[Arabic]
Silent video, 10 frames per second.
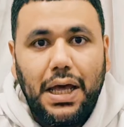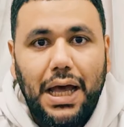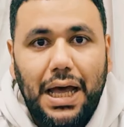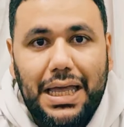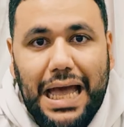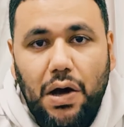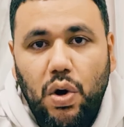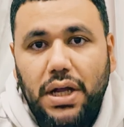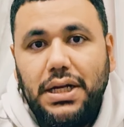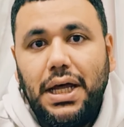آه، يا
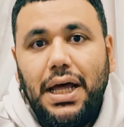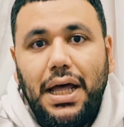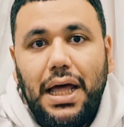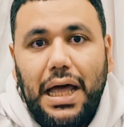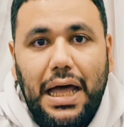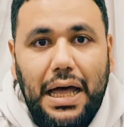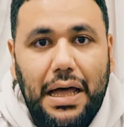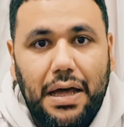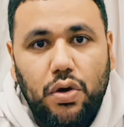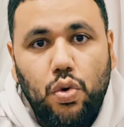أخوان
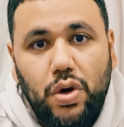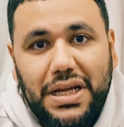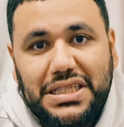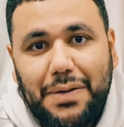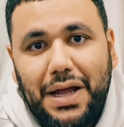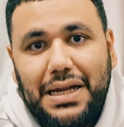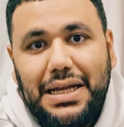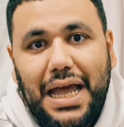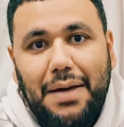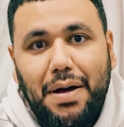آه، كوريا
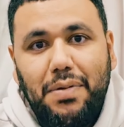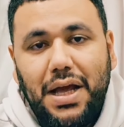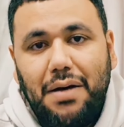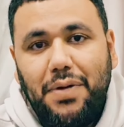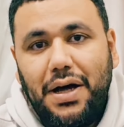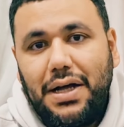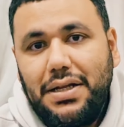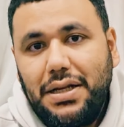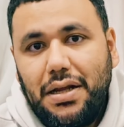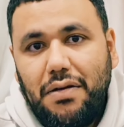الشمالية أمام
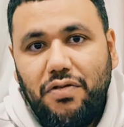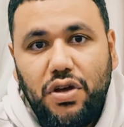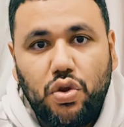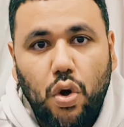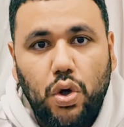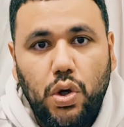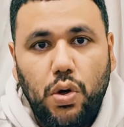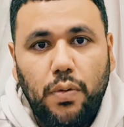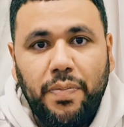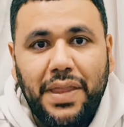اليابان في
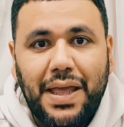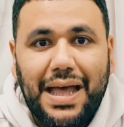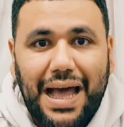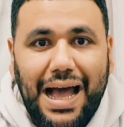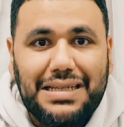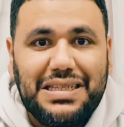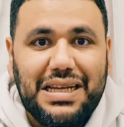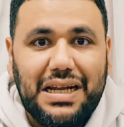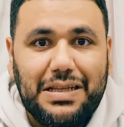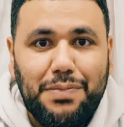طوكيو
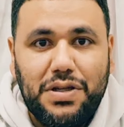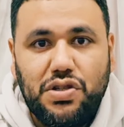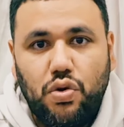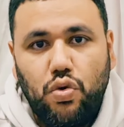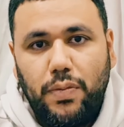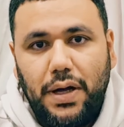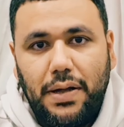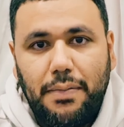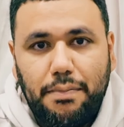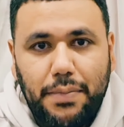خسرت بصعوبة
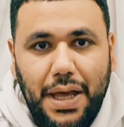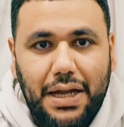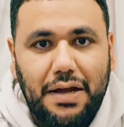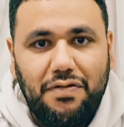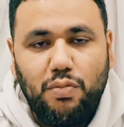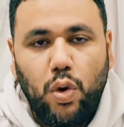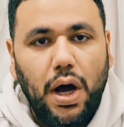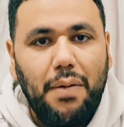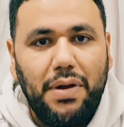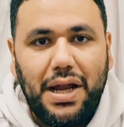بهدف
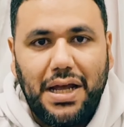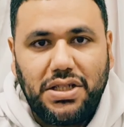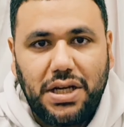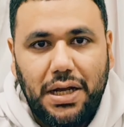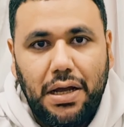مقابل لا شيء